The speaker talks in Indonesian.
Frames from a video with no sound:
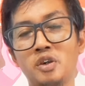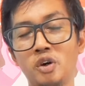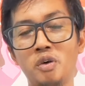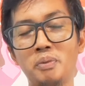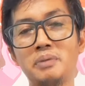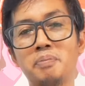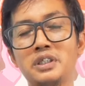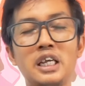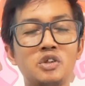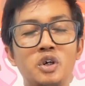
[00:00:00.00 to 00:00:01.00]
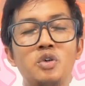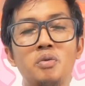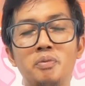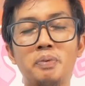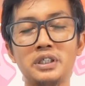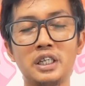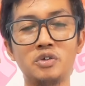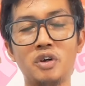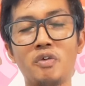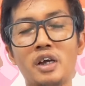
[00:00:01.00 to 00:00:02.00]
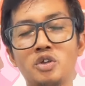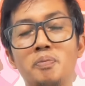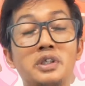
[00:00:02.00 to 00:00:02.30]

Dolomit persatuan um, persatuan waktu,